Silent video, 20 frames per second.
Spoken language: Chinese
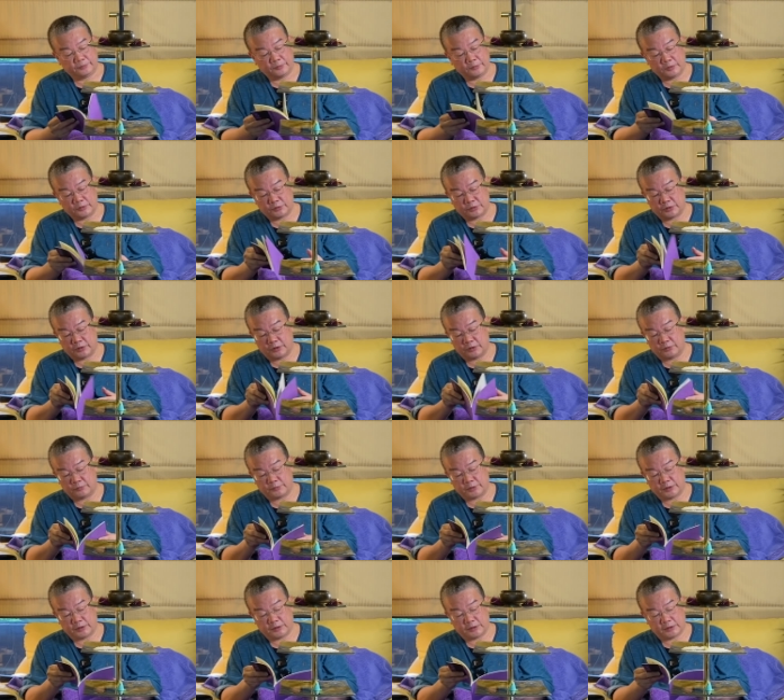接着后
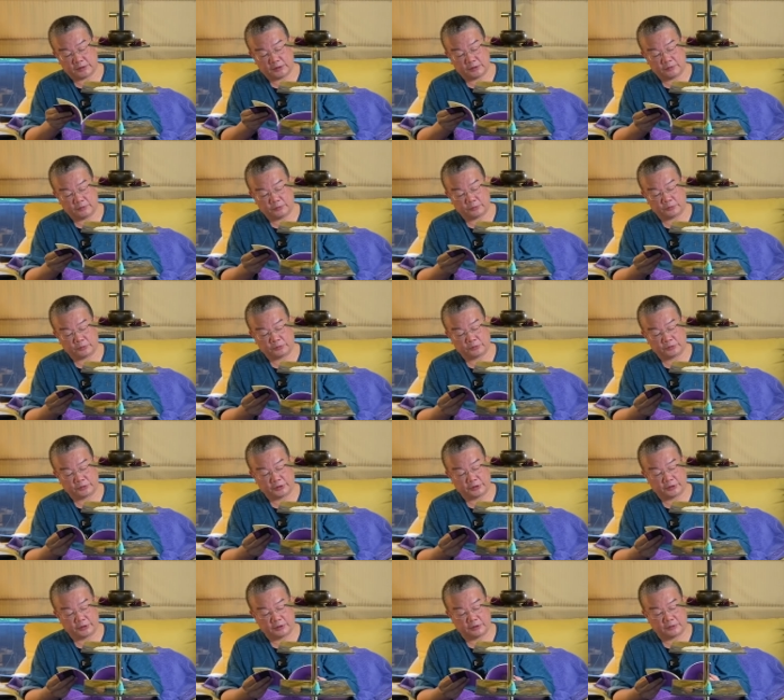面呢，还有很多都
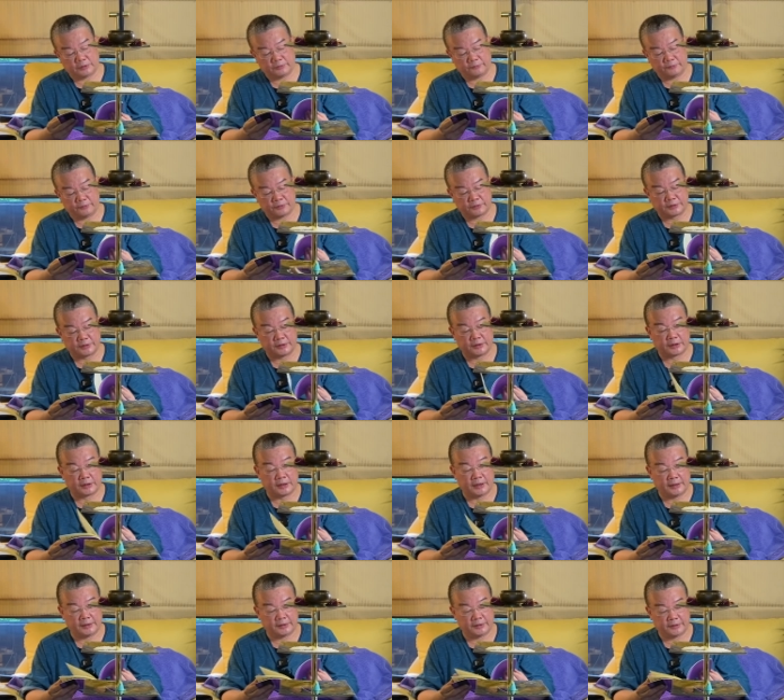提到佛圣的
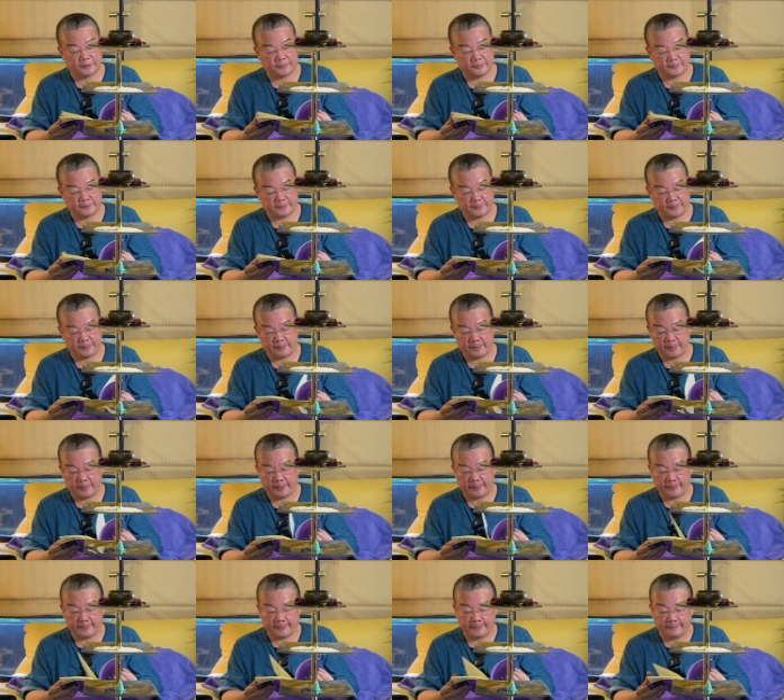概念。
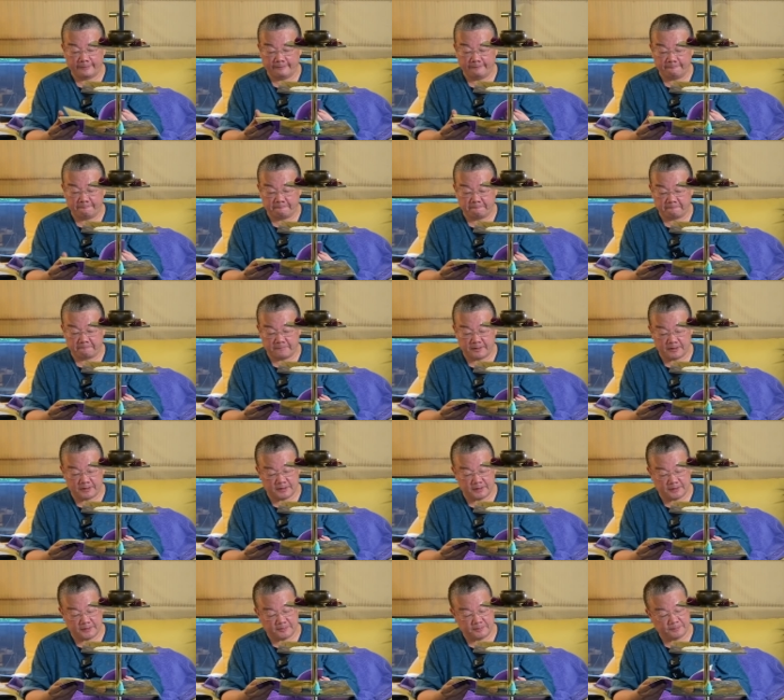
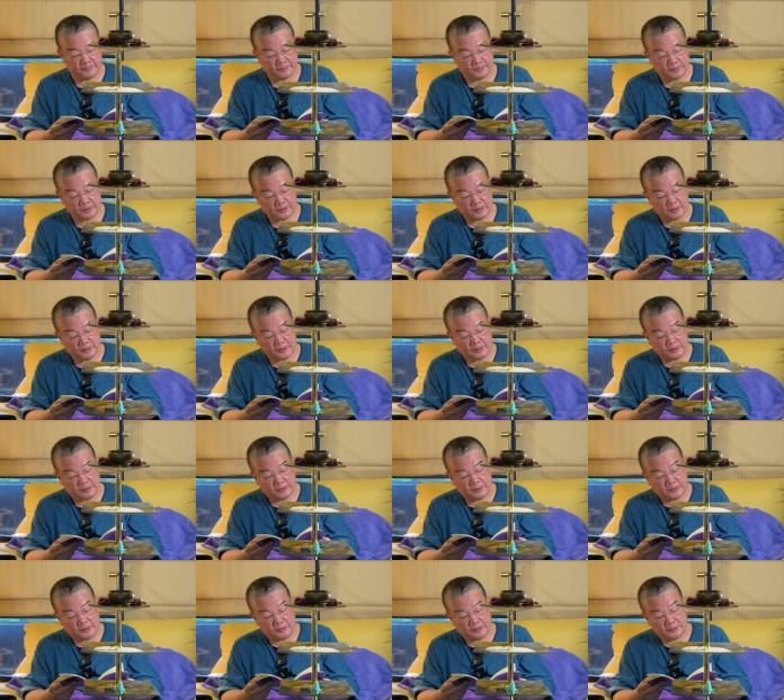这
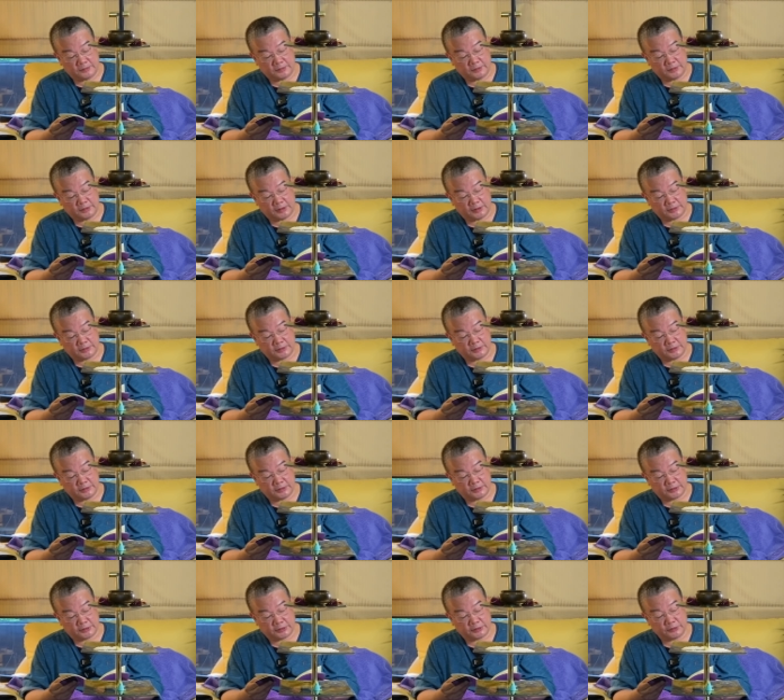这应该
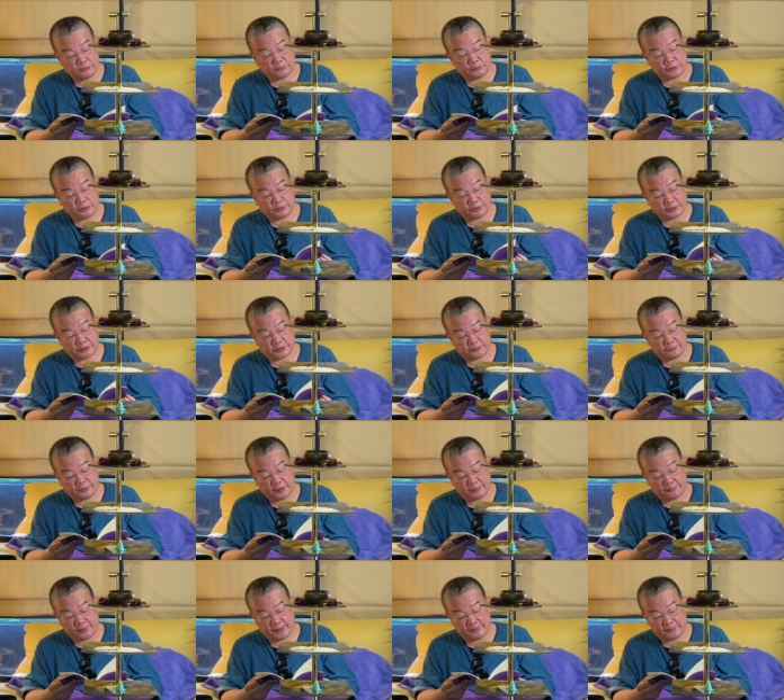是四五六的新华
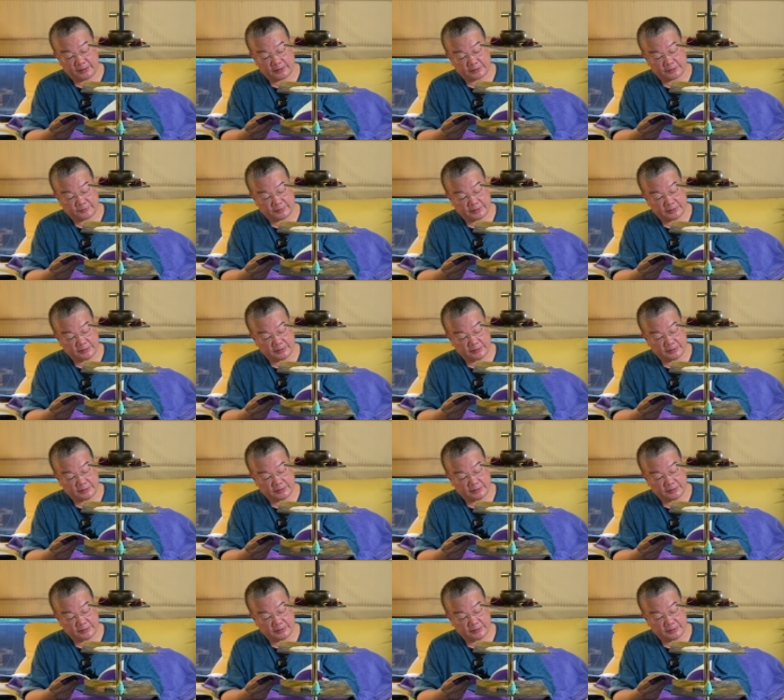班嘛，是吧？